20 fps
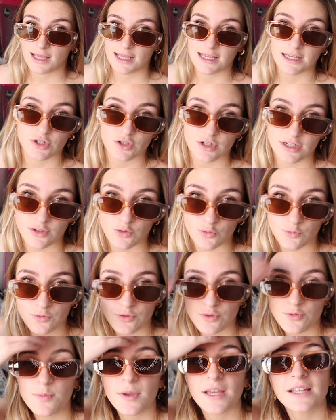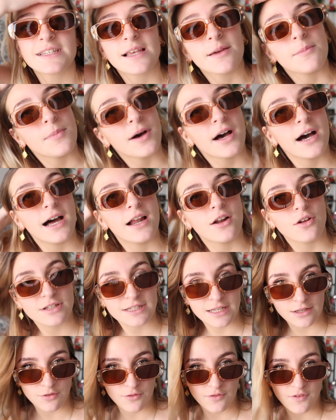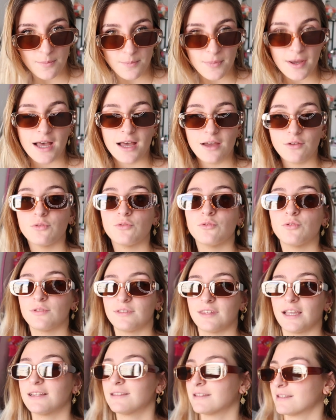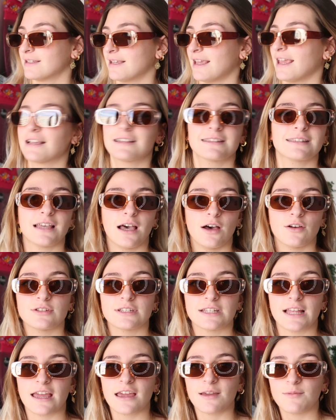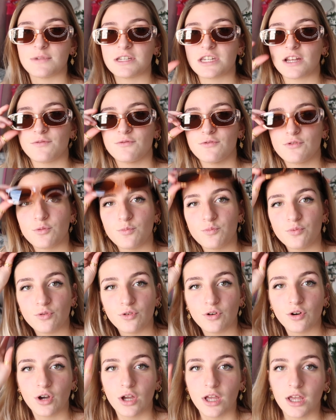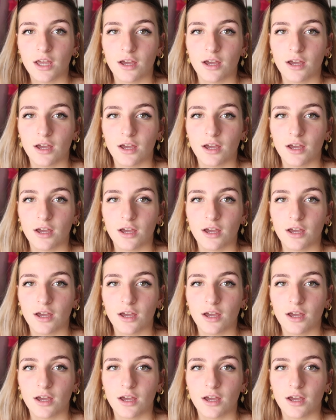et je les trouve super sympas alors ça ne fait pas une tête extraordinaire mais j'avoue que pour